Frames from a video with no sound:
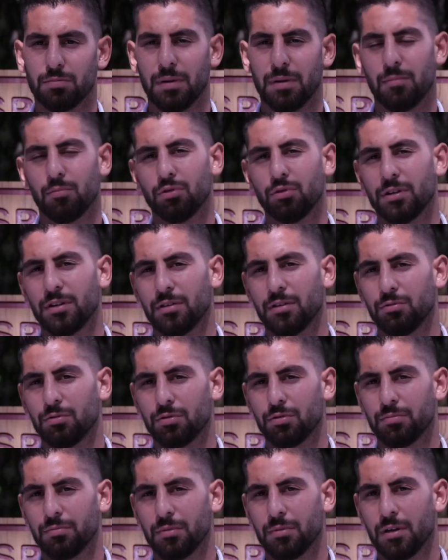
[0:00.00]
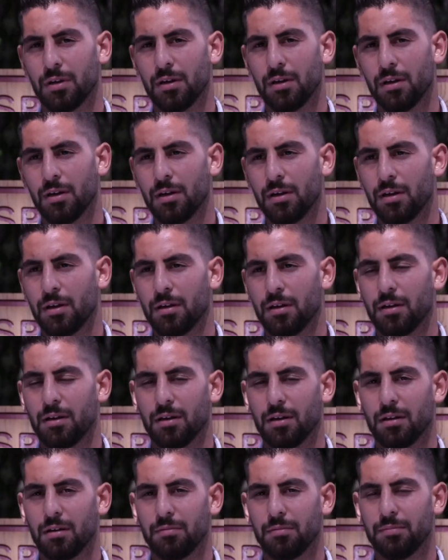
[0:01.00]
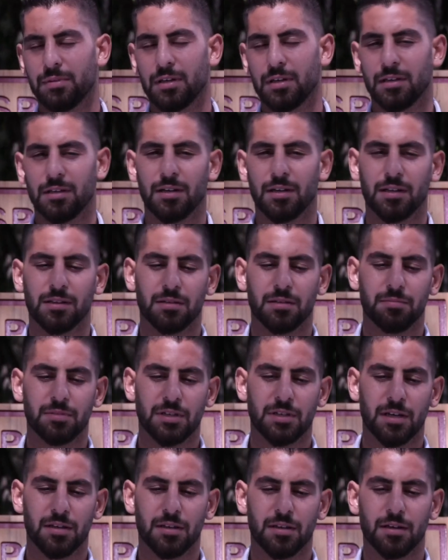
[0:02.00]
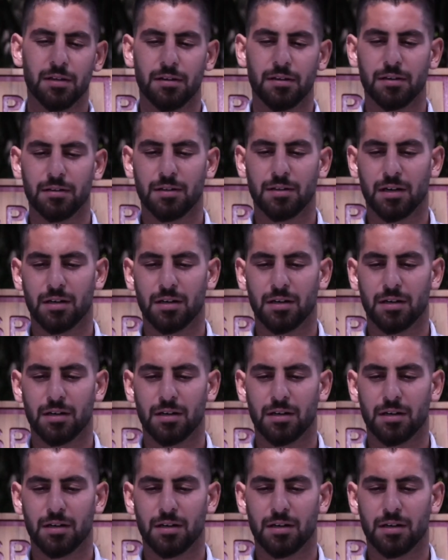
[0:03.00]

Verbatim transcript: Ben buna inanıyorum. Ee, bir de inandığım bir şey de e,